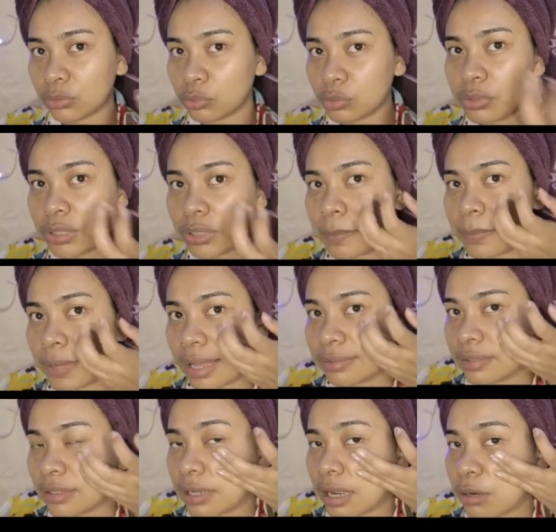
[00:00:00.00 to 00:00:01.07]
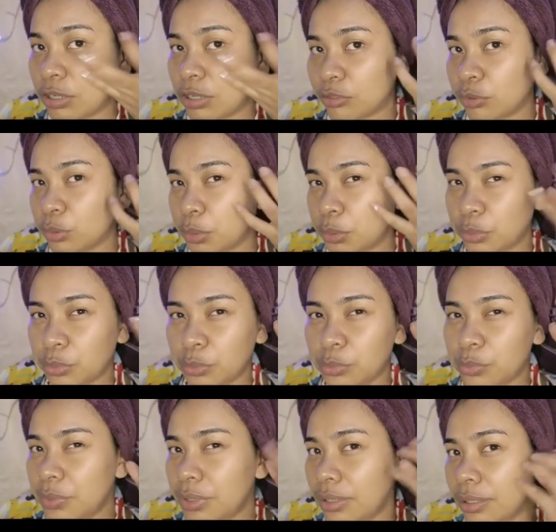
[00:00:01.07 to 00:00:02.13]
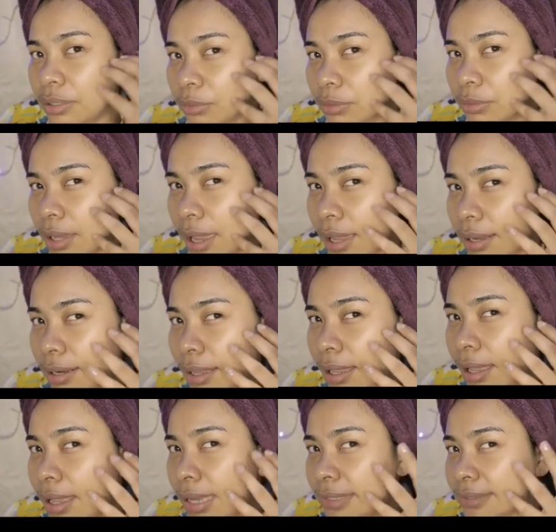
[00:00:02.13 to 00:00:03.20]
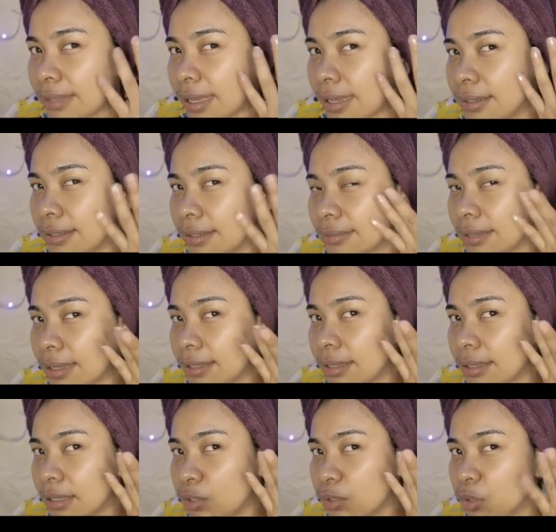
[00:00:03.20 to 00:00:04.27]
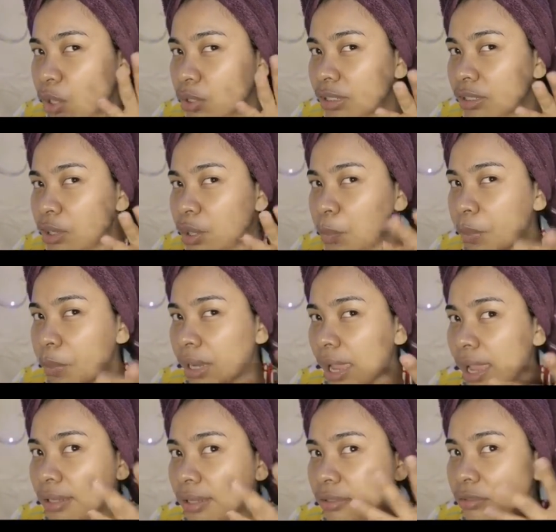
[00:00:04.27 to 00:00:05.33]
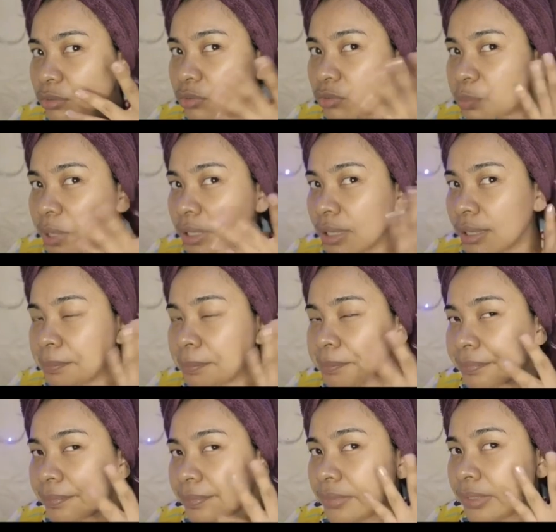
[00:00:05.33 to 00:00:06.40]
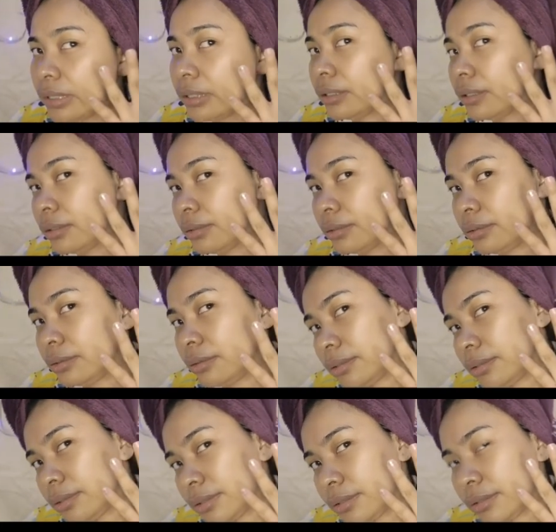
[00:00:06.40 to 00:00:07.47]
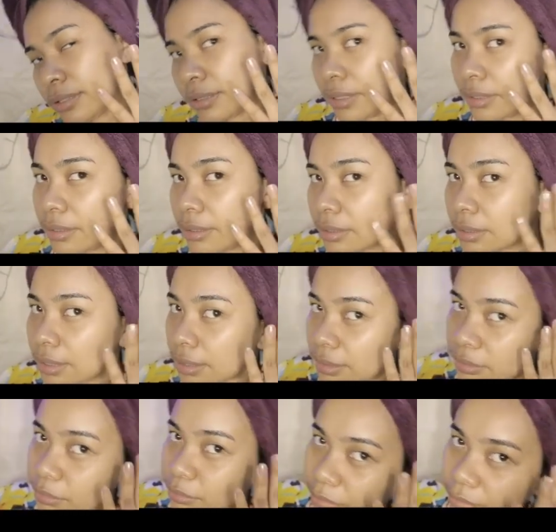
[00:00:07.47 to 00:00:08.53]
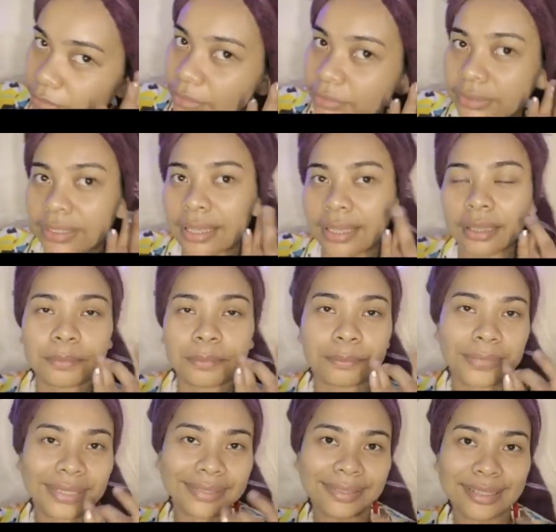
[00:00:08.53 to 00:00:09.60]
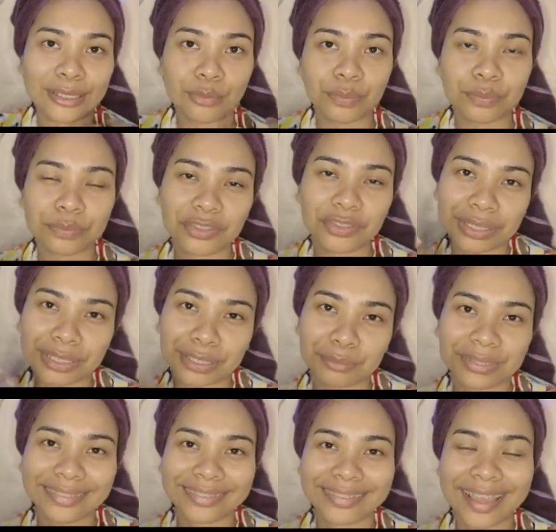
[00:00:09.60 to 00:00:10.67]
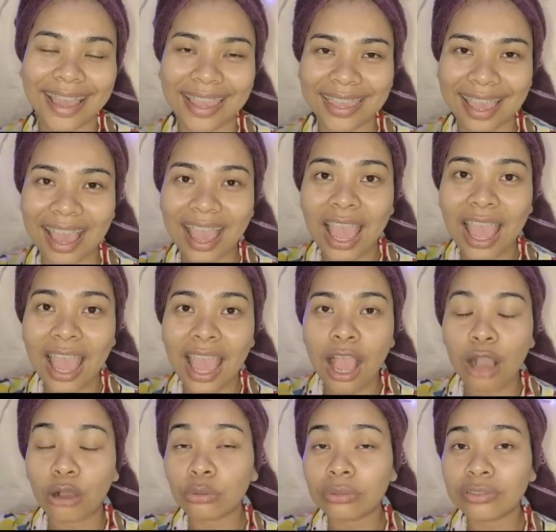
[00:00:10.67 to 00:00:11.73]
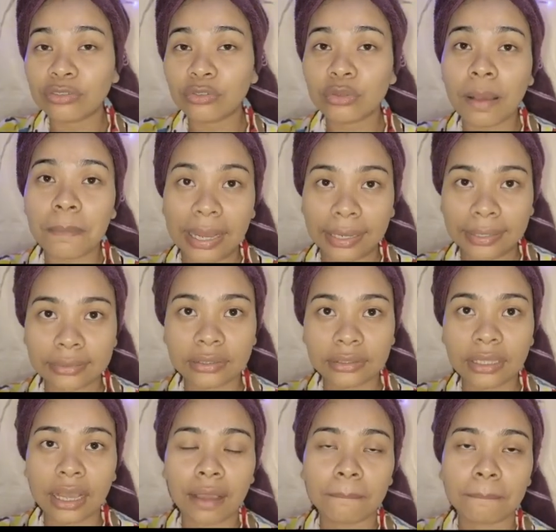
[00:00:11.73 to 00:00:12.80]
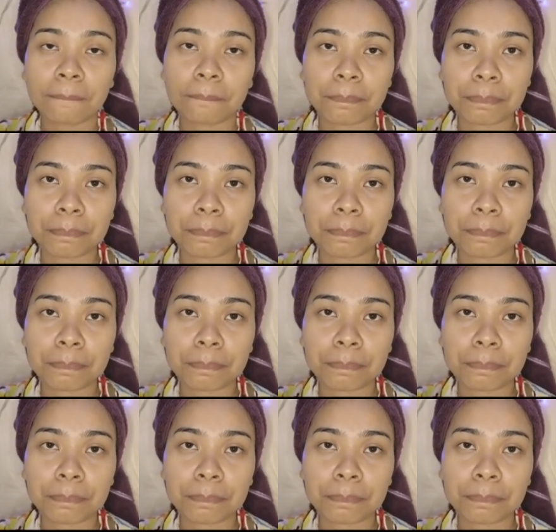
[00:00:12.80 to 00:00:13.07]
itu yang menghasilkan wajah tuh dewy gitu kayak ada shining shining gitu kalau jadi kalau pakai highlighter tuh semakin uh, ke kiri ke kanan tuh nah masih semakin bercahaya aku sih suka banget dengan